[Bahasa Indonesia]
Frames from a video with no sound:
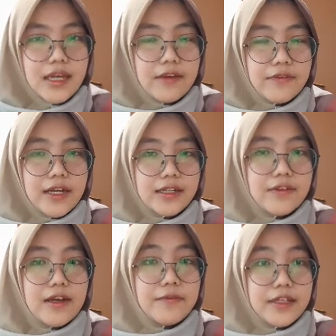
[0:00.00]

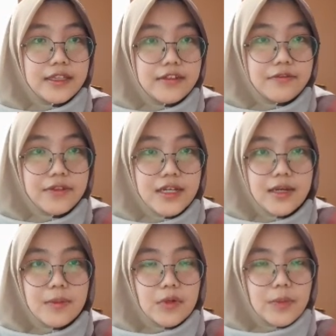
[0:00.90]
Efek afektif
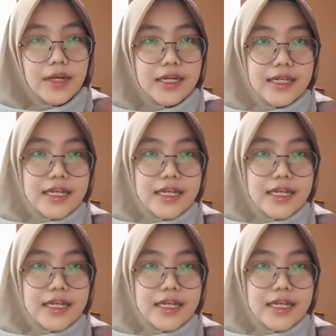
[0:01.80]
merupakan